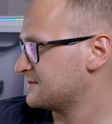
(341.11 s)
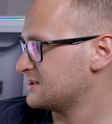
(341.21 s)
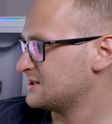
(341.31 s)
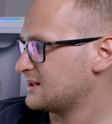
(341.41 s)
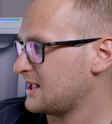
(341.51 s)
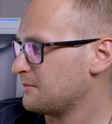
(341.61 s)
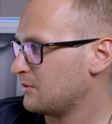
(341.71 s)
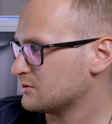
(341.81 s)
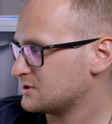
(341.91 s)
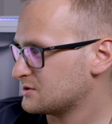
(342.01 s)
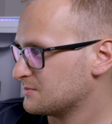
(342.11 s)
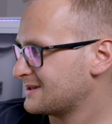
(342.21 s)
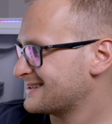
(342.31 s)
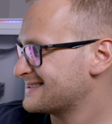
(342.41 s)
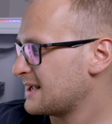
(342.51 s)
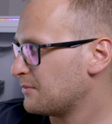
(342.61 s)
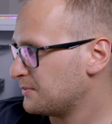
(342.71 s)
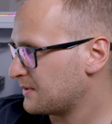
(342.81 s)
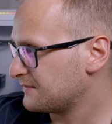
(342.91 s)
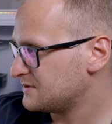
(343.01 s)
W sensie te emocje są tak
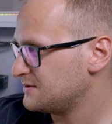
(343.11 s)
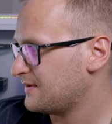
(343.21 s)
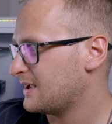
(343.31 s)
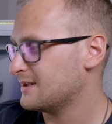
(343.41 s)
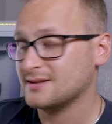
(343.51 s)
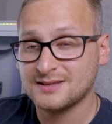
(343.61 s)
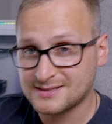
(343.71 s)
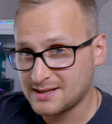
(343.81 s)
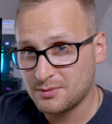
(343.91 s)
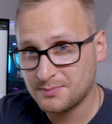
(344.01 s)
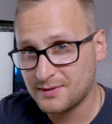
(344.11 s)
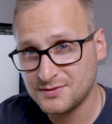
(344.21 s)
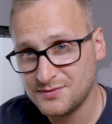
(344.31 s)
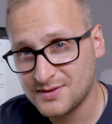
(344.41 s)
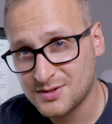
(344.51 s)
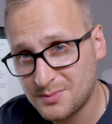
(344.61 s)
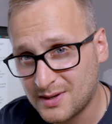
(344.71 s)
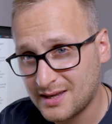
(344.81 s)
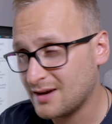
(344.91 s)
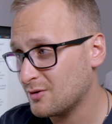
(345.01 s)
samo prawdziwe. Tak samo prawdziwe są,
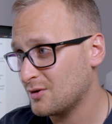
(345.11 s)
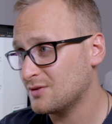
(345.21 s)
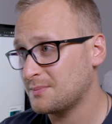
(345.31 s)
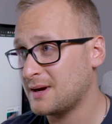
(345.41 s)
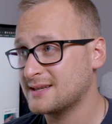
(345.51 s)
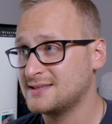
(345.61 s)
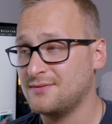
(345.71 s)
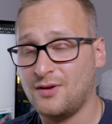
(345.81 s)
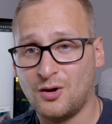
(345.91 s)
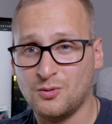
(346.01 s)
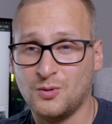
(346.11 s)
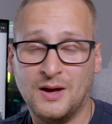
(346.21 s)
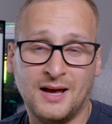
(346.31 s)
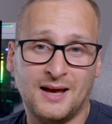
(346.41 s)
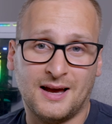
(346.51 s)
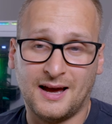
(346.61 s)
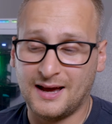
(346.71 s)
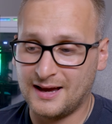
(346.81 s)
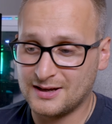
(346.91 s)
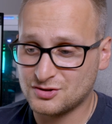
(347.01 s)
jak ja oglądam akcję w LoLu,
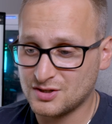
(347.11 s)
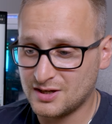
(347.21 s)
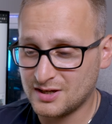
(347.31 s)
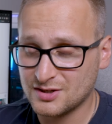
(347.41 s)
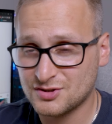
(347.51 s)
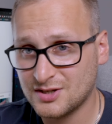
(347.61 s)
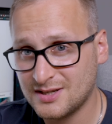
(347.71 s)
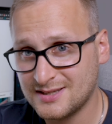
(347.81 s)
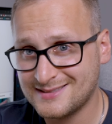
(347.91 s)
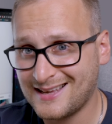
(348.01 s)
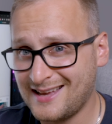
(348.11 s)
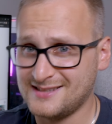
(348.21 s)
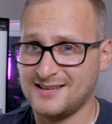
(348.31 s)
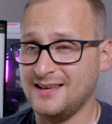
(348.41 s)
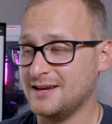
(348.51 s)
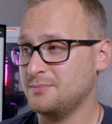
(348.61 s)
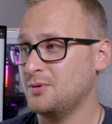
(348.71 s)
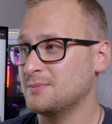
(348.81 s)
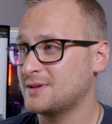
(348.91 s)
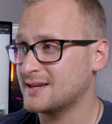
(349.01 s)
e, czy, czy CS-a, jak
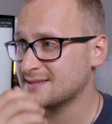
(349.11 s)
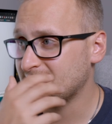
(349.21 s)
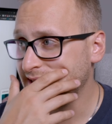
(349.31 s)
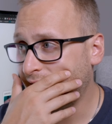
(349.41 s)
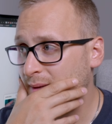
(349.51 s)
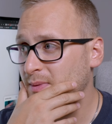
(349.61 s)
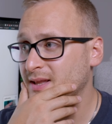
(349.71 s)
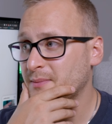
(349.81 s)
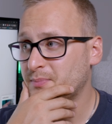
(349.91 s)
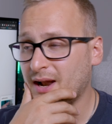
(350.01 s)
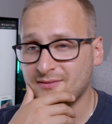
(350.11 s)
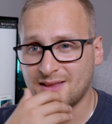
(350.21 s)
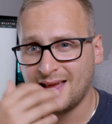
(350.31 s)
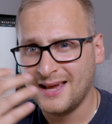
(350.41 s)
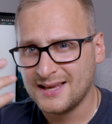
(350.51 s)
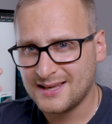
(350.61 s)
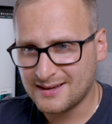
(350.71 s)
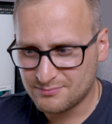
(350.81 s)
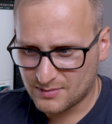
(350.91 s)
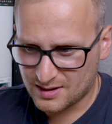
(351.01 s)
byłem teraz na Jemie. Naprawdę,
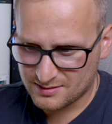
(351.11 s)
ja y,